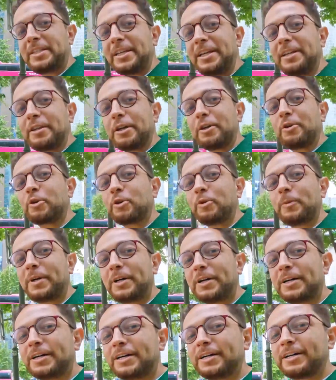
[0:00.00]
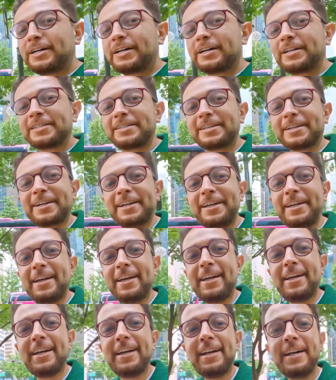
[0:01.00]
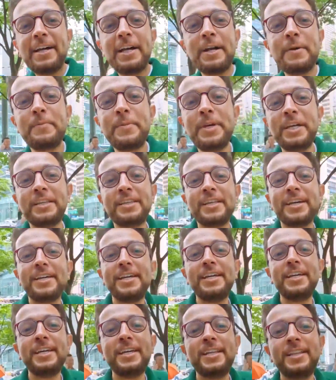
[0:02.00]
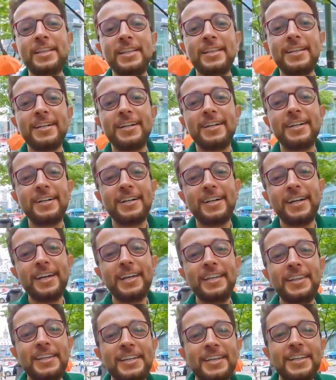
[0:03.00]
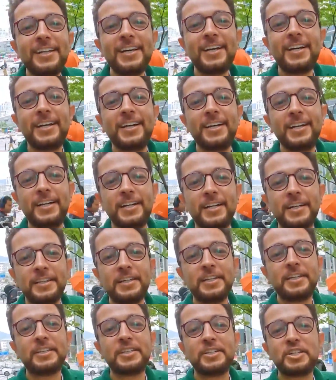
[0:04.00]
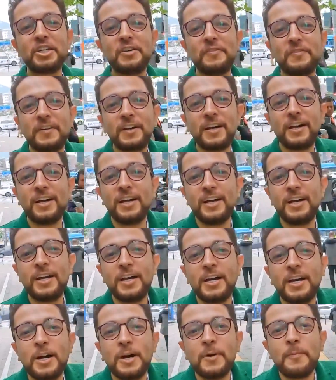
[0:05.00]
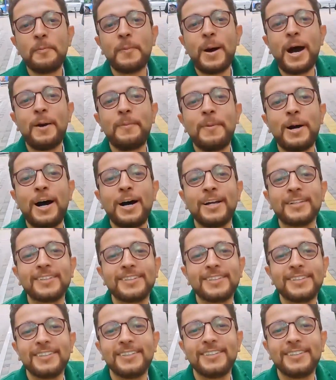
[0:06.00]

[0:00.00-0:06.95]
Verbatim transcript: بس هي تجربه سريه محتاجين اننا نكتشفها مع بعض